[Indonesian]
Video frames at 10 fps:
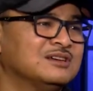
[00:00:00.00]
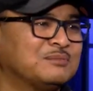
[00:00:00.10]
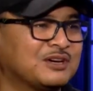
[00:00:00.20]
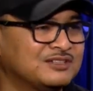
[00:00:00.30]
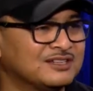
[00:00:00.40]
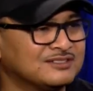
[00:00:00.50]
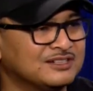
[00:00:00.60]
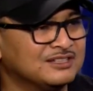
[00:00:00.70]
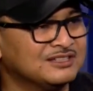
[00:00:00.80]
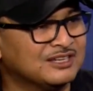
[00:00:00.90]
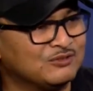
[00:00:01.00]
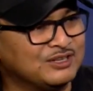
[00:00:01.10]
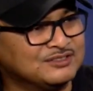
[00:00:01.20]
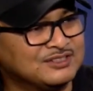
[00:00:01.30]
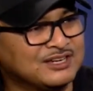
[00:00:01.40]
pekerja seni
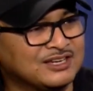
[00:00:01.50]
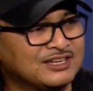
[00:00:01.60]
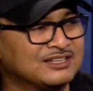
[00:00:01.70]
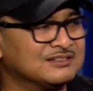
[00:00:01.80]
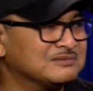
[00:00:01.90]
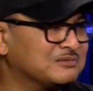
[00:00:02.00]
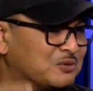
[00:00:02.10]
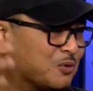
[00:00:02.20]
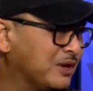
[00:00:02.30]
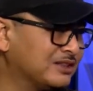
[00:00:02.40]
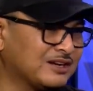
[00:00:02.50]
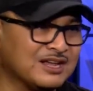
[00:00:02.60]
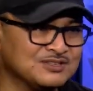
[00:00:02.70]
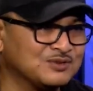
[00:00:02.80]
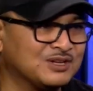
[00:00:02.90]
Indonesia yang ingin go
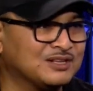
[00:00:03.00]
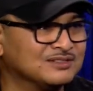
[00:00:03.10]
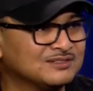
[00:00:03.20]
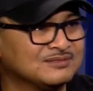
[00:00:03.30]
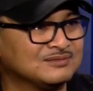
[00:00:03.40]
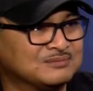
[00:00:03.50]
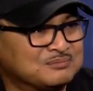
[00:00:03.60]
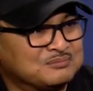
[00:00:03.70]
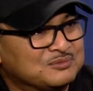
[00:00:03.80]
international, yeah.